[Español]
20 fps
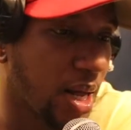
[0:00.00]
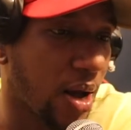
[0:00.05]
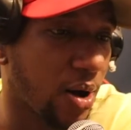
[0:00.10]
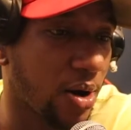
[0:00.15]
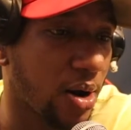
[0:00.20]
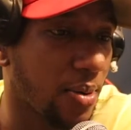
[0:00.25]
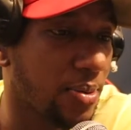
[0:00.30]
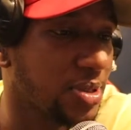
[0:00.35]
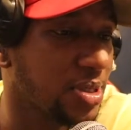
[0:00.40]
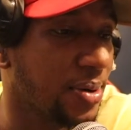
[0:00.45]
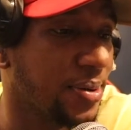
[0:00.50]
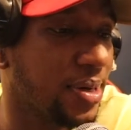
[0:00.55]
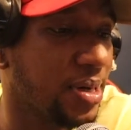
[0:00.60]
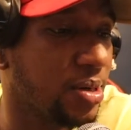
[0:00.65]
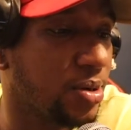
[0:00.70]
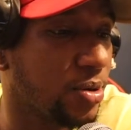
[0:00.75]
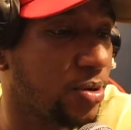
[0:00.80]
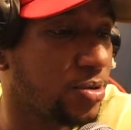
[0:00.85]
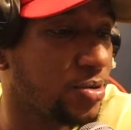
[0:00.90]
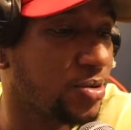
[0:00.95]
Ahora vamos a ver
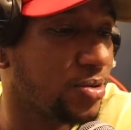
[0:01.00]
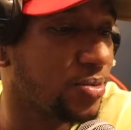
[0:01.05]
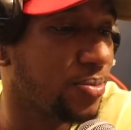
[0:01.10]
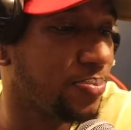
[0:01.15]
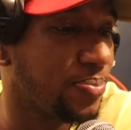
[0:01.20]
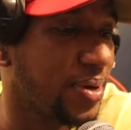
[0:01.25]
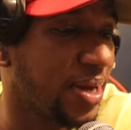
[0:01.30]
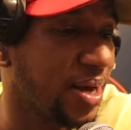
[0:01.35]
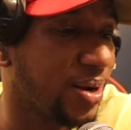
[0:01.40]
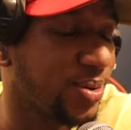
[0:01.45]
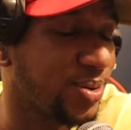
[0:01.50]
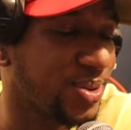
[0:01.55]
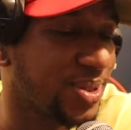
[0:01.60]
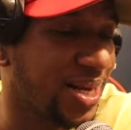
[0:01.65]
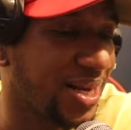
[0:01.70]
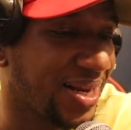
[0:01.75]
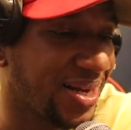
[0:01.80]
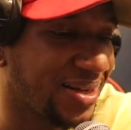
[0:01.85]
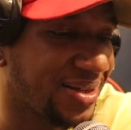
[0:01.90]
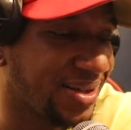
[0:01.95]
los pianos
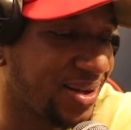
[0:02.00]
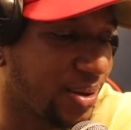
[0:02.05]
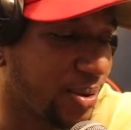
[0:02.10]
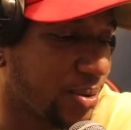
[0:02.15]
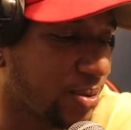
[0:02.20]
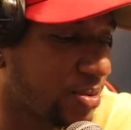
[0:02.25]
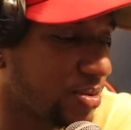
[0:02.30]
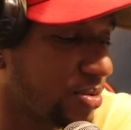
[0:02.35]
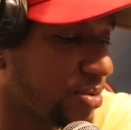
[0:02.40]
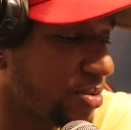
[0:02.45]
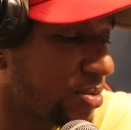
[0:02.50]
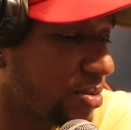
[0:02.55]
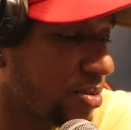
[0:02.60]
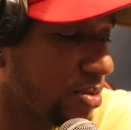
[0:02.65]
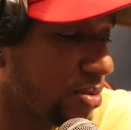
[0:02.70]
eléctricos.